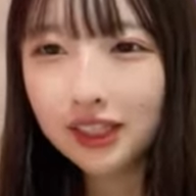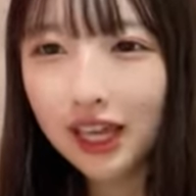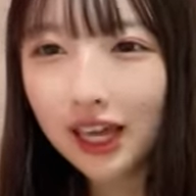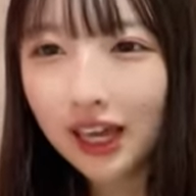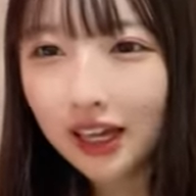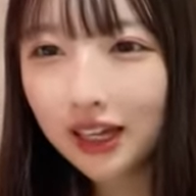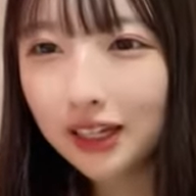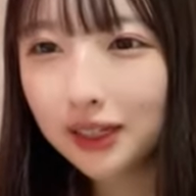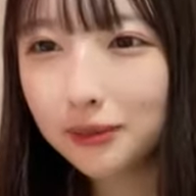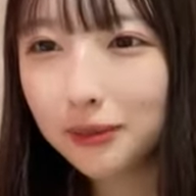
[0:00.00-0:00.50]

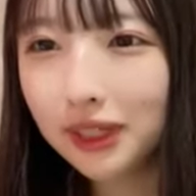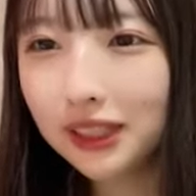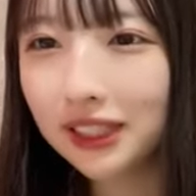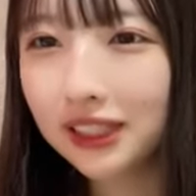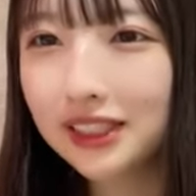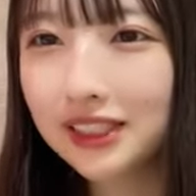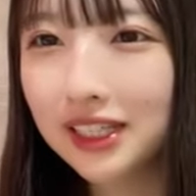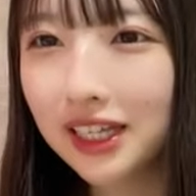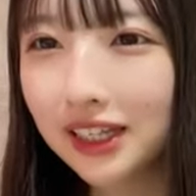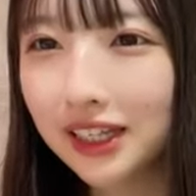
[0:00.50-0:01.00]
け襟まだ
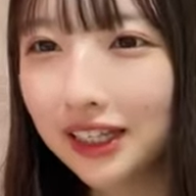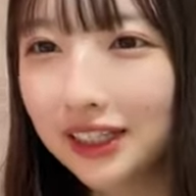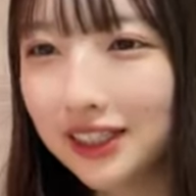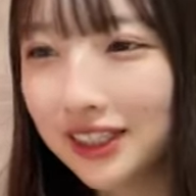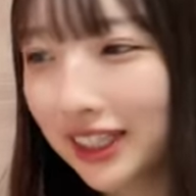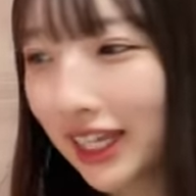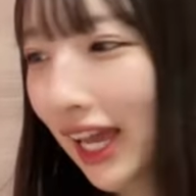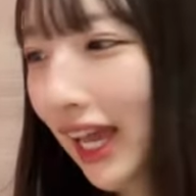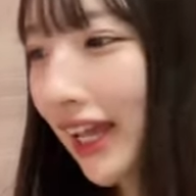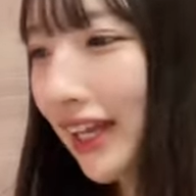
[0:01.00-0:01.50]
つけたつ
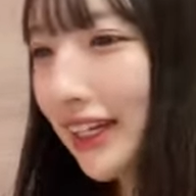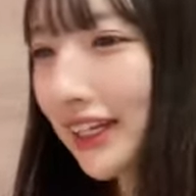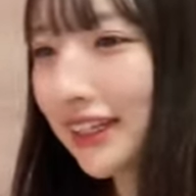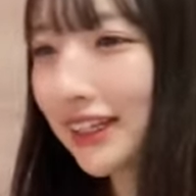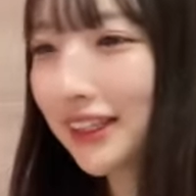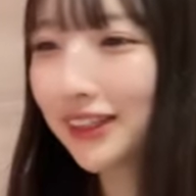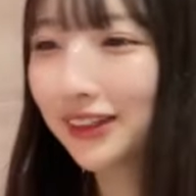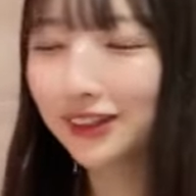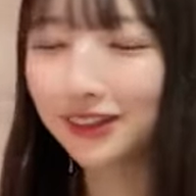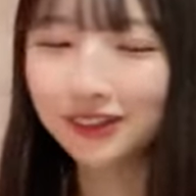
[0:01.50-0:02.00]
け襟っ
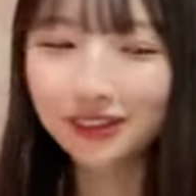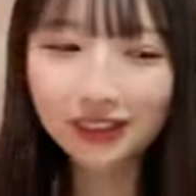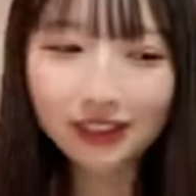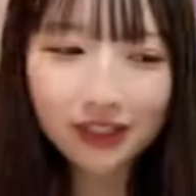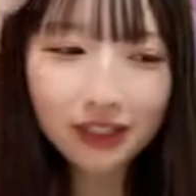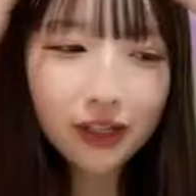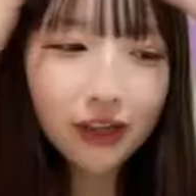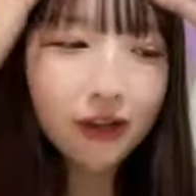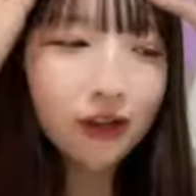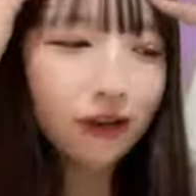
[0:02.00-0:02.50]
ていうの
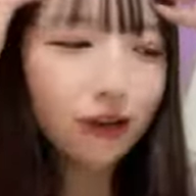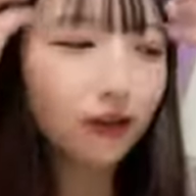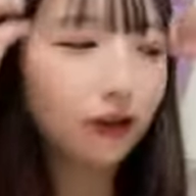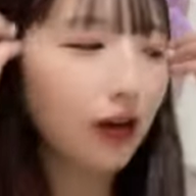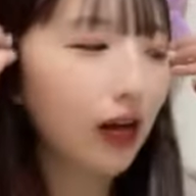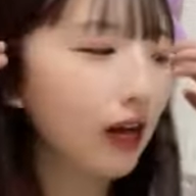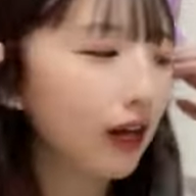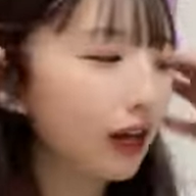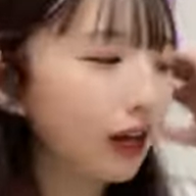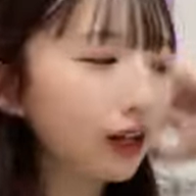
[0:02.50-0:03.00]
今日
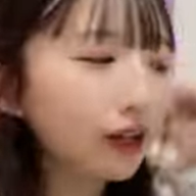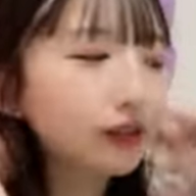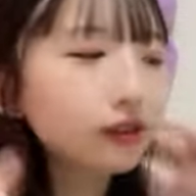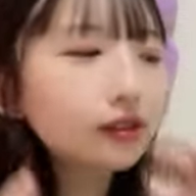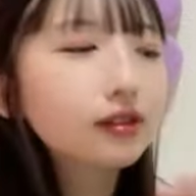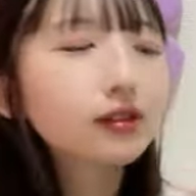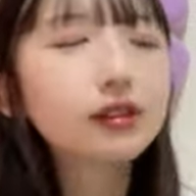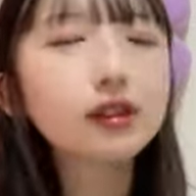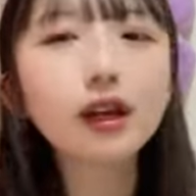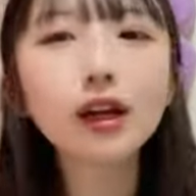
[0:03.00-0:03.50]
は
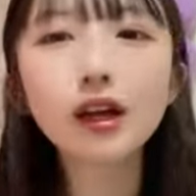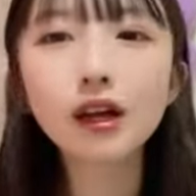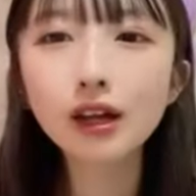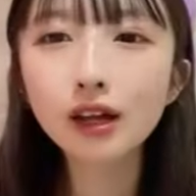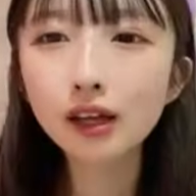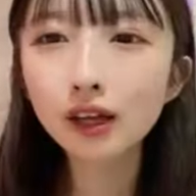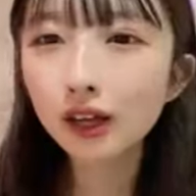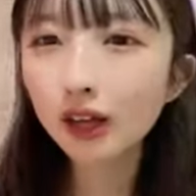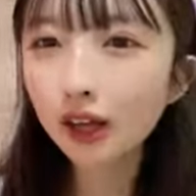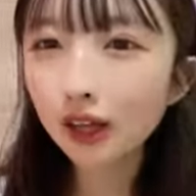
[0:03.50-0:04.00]

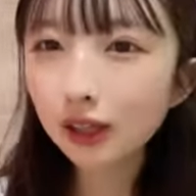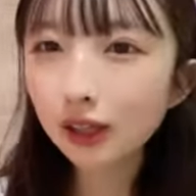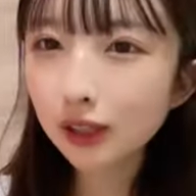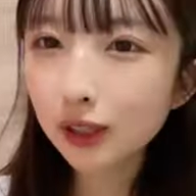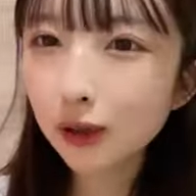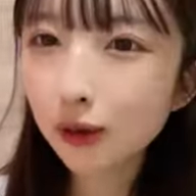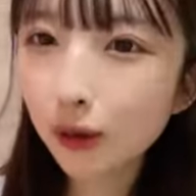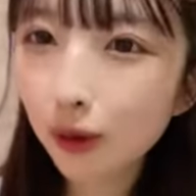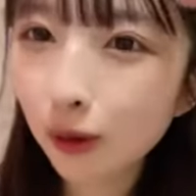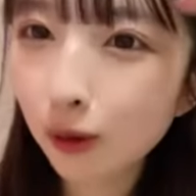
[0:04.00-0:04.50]

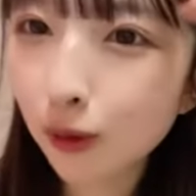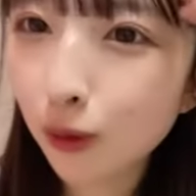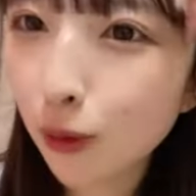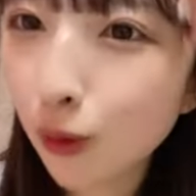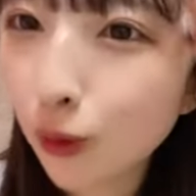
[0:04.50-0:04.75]
今日